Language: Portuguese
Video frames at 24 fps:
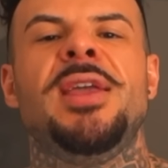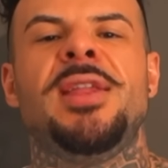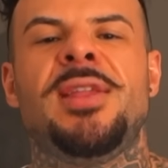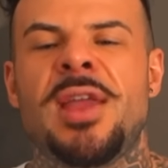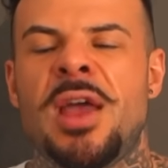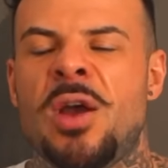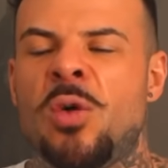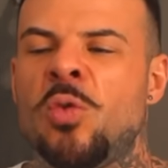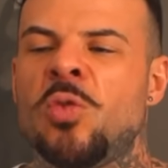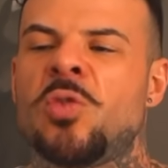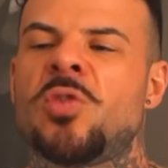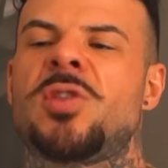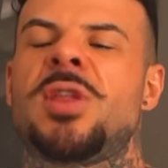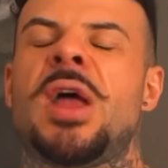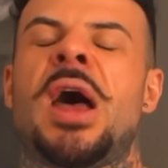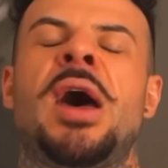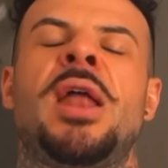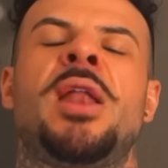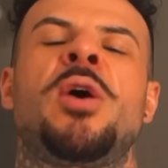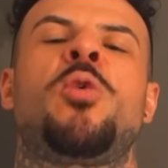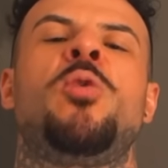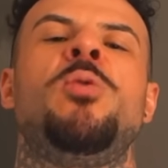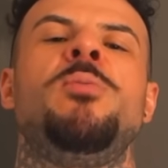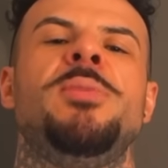e
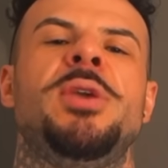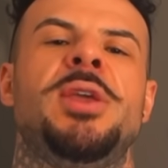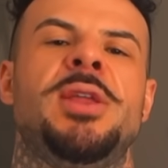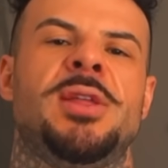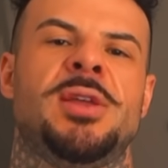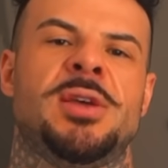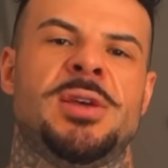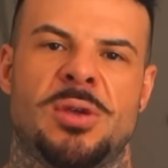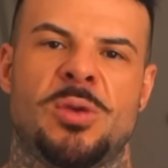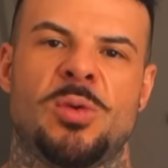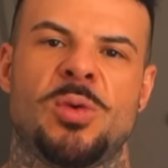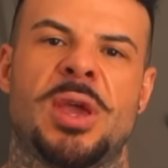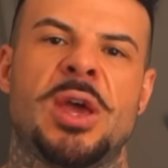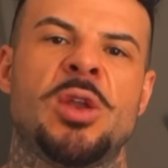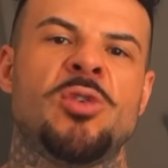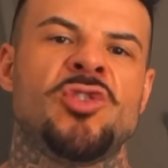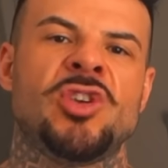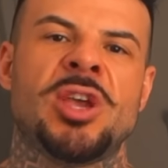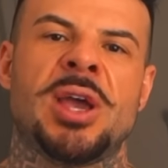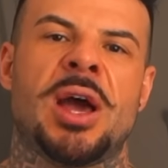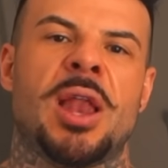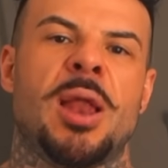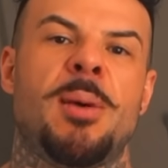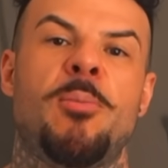degustar a comida. Eu não quero
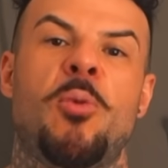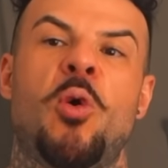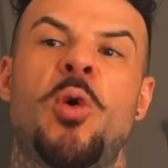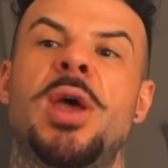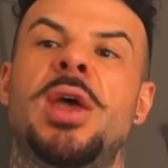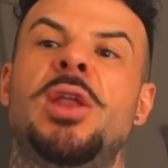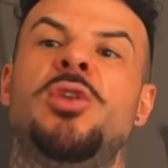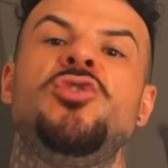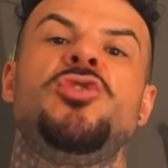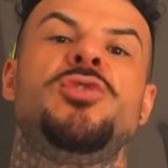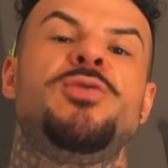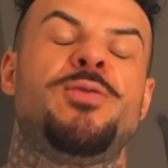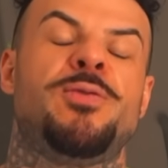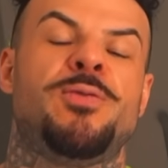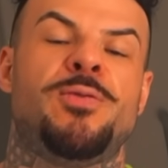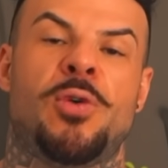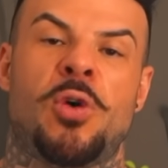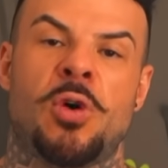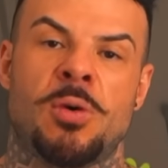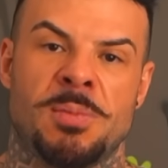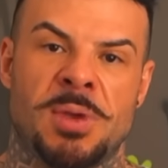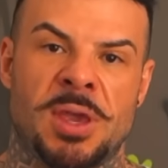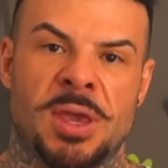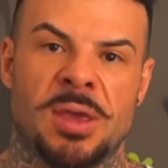chegar lá morrendo de
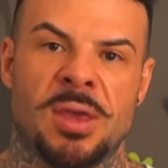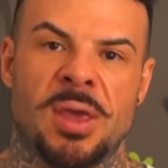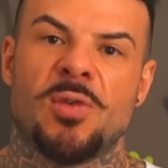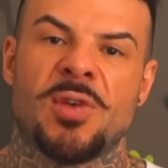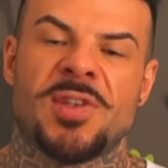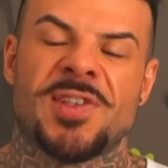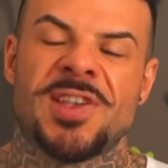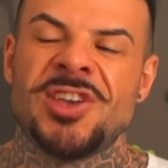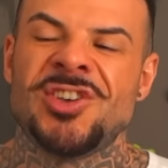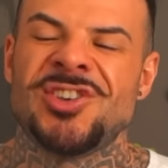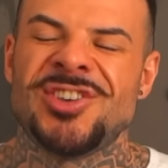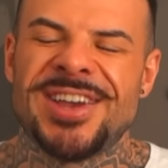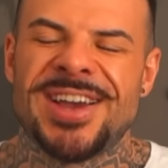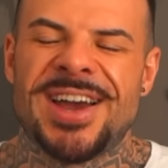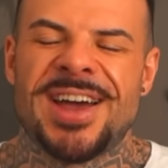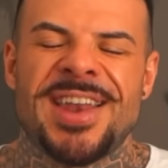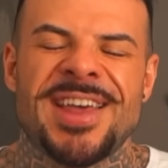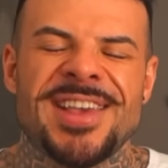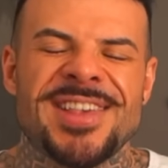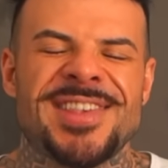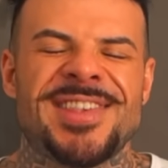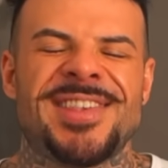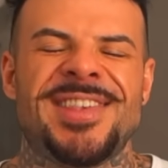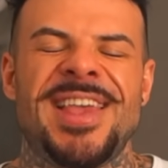fome. Se você chegar
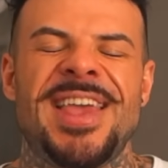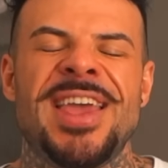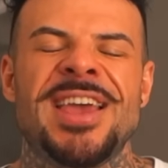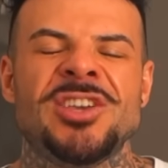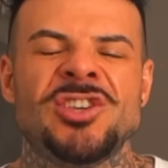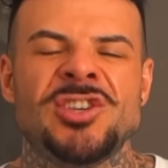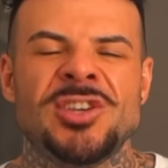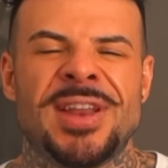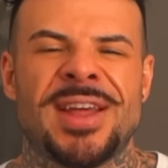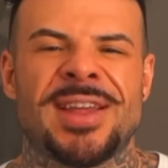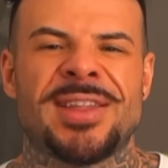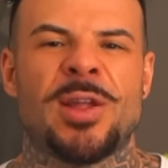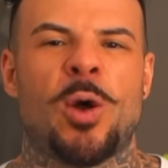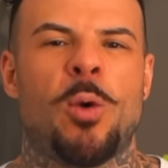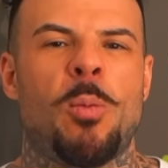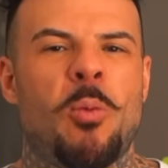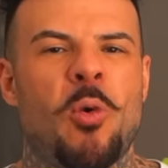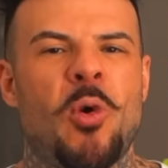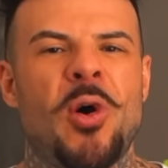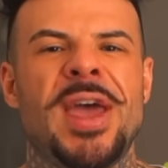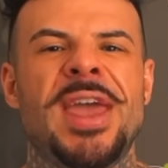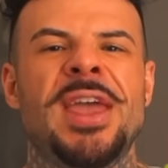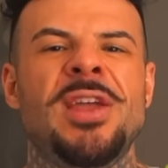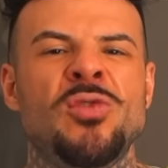na ceia de Natal
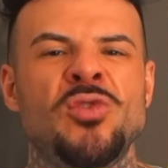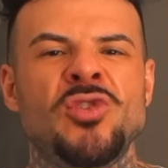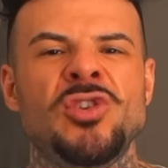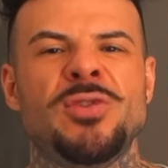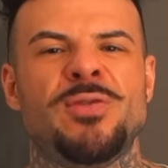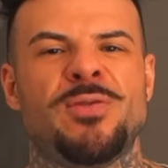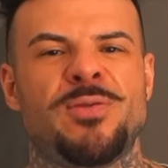morrendo de